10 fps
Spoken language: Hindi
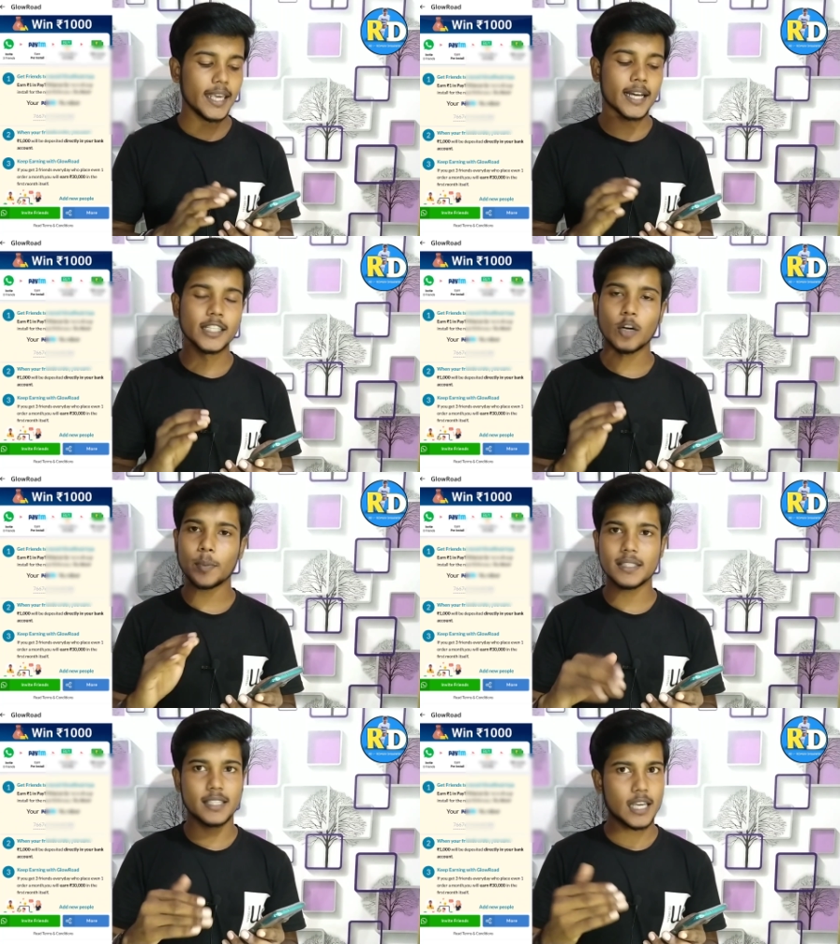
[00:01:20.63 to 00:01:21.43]
एक हज़ार
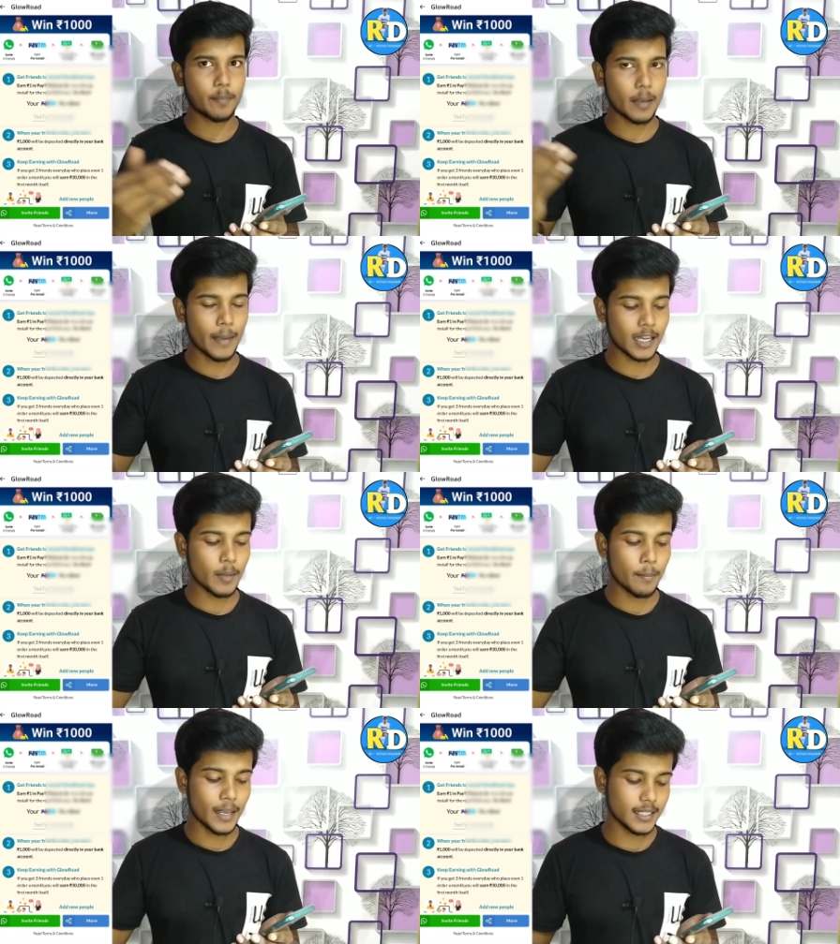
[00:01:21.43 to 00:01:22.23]
रुपये सीधे आपके बैंक
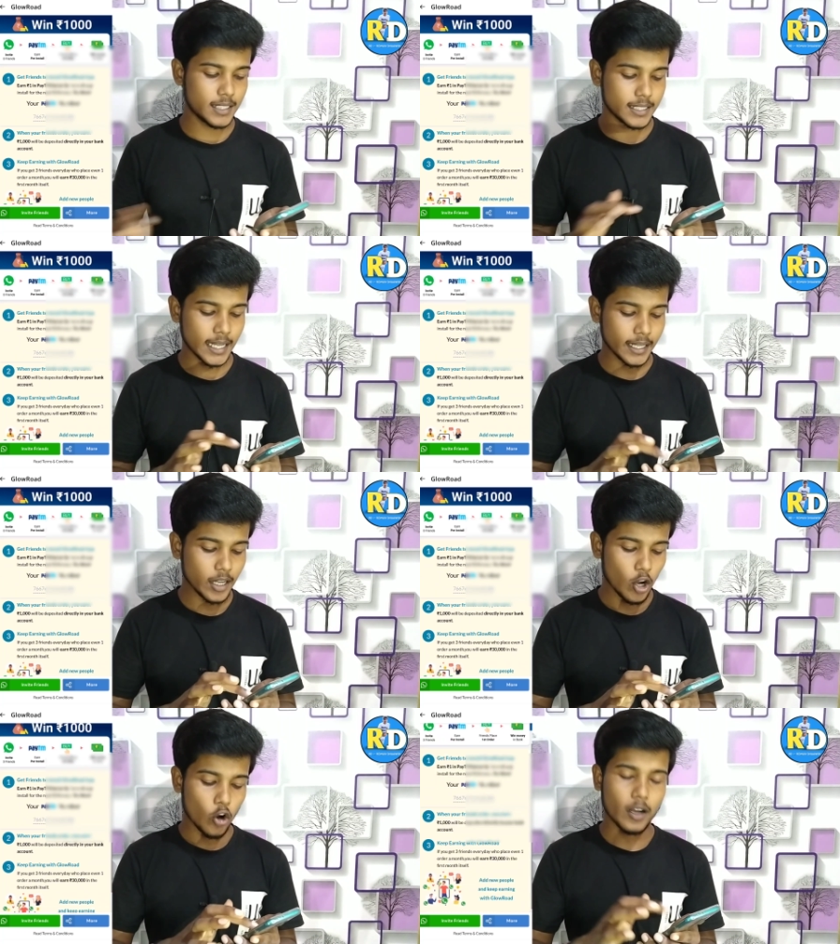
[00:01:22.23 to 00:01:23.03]
में भेज दिए
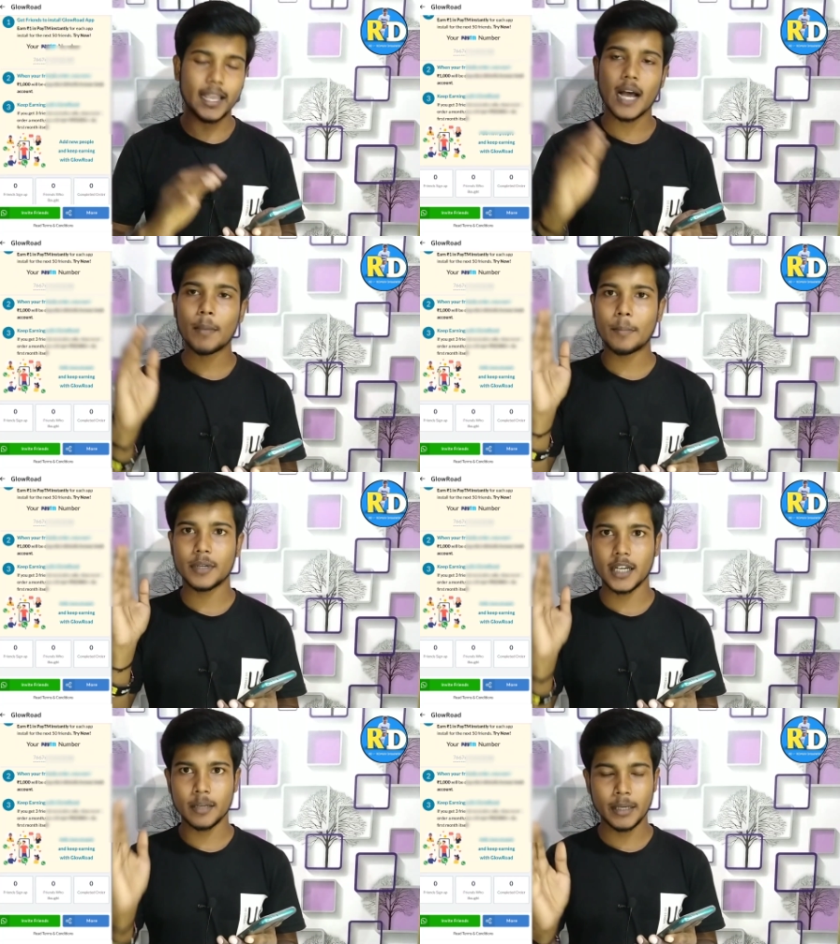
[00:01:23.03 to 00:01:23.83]
जाएंगे और यहाँ पर
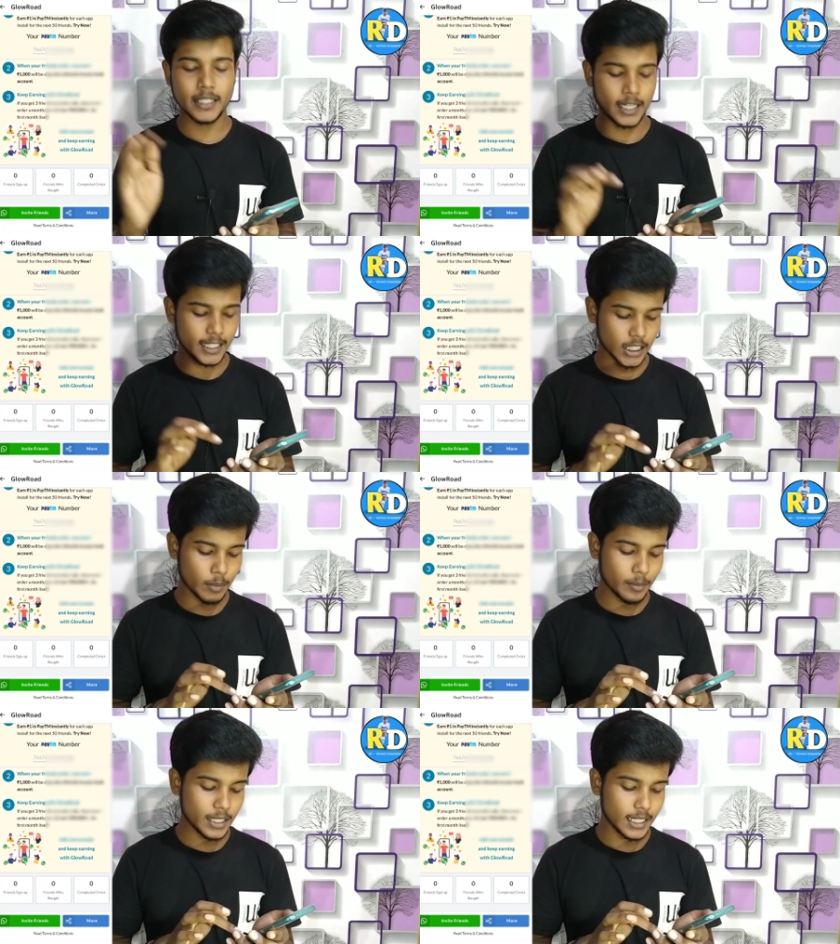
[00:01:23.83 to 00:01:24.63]
आप टर्म एंड कंडीशन
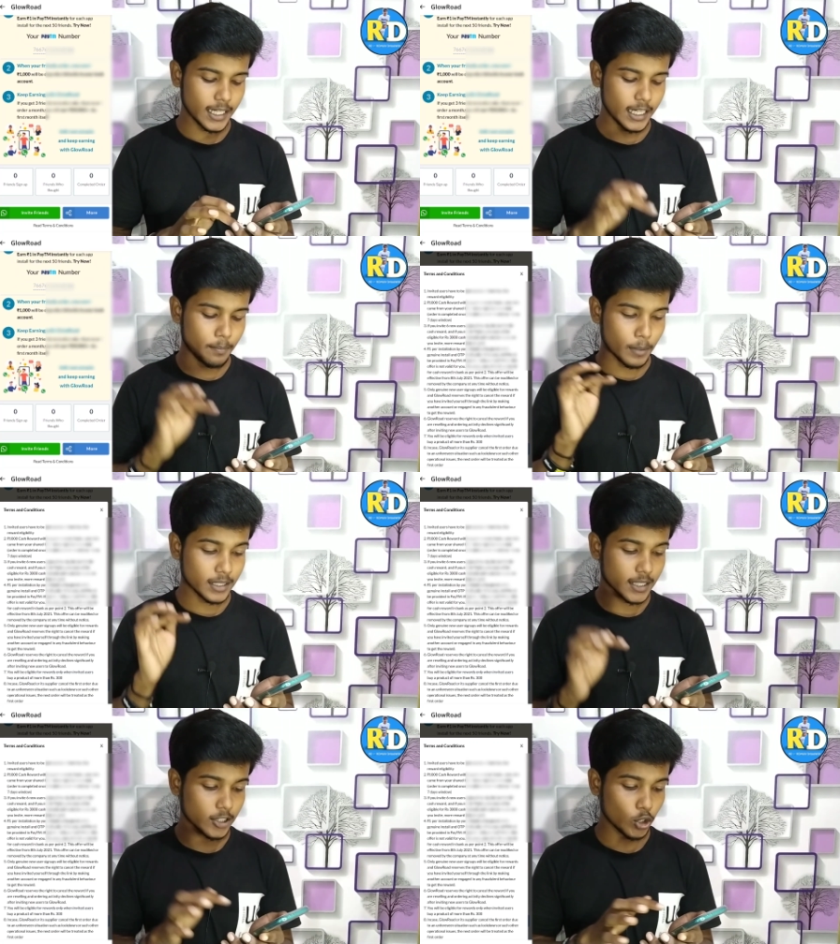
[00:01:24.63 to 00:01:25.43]
में भी क्लियरली
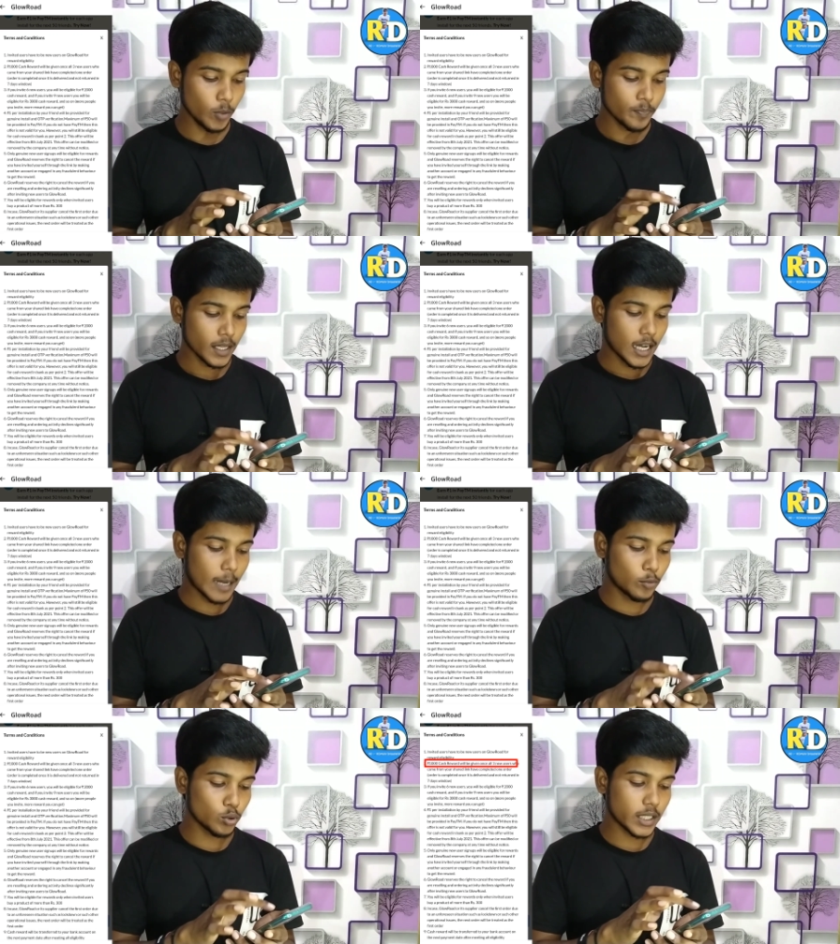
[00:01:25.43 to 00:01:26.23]
पढ़ सकते हो
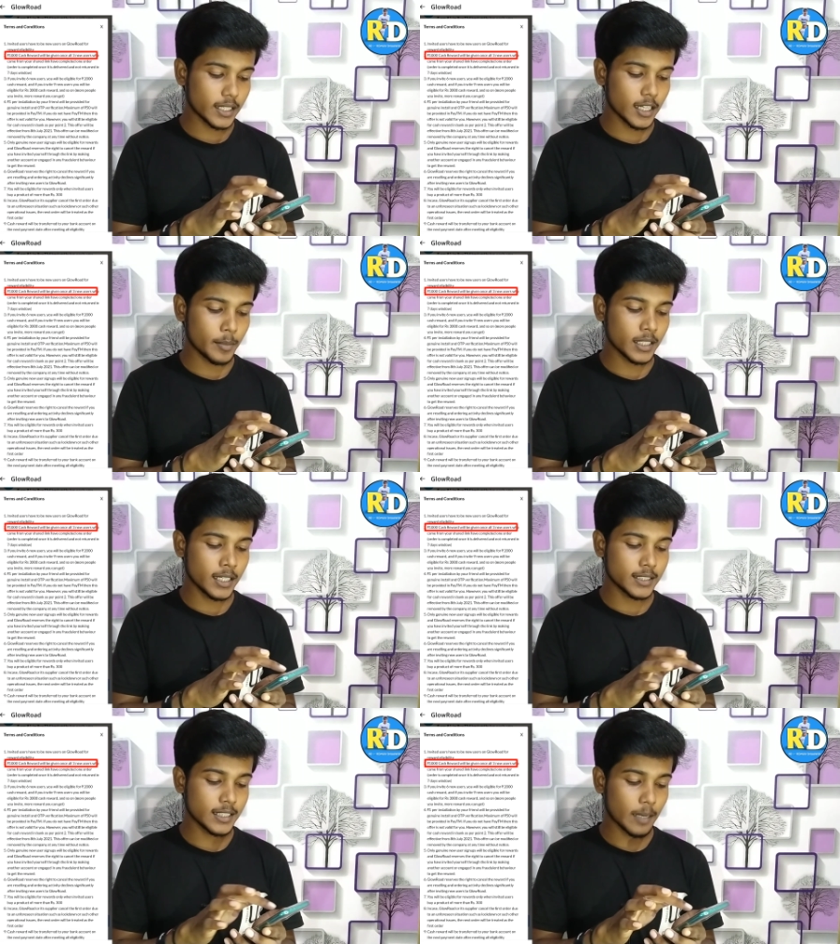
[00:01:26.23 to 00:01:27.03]
आप दूसरा टर्म एंड
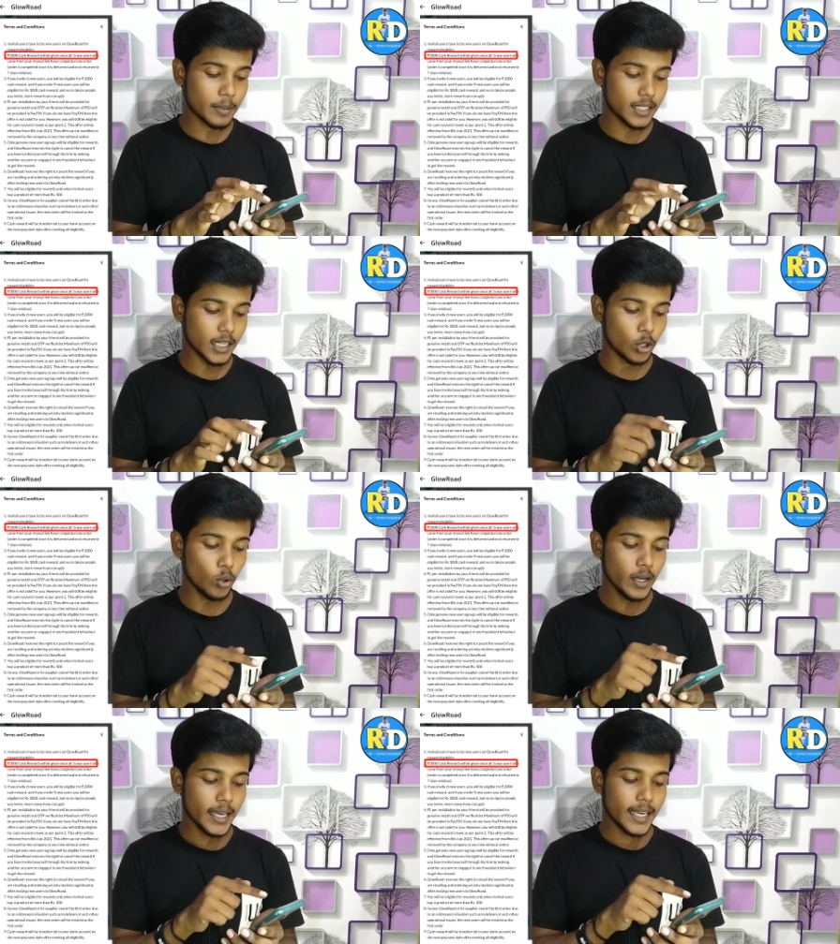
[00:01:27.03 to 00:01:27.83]
कंडीशन यहाँ पर देख लो